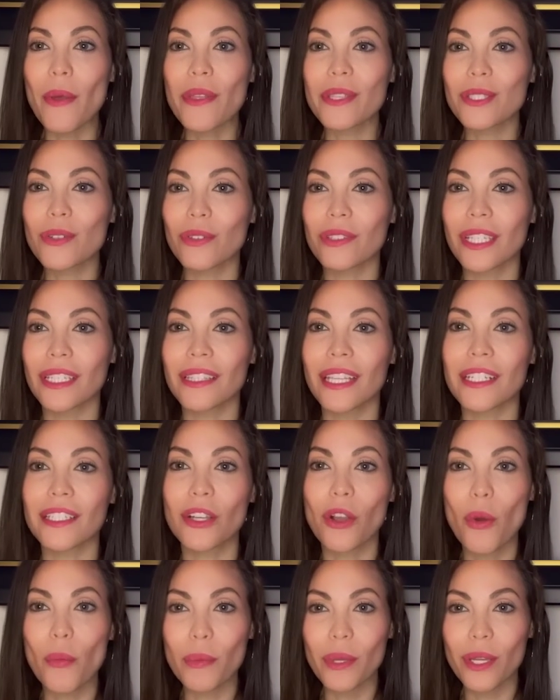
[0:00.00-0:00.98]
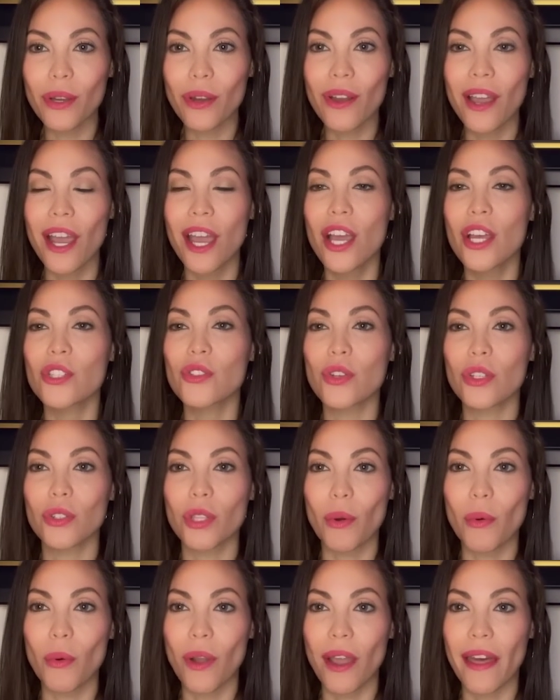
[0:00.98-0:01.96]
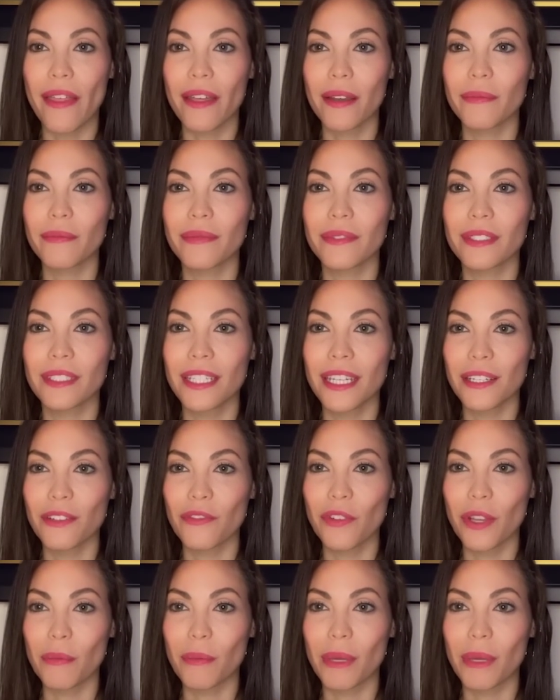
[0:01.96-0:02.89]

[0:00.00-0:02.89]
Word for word: puedes contactarte conmigo. Soy tu abogada Jennifer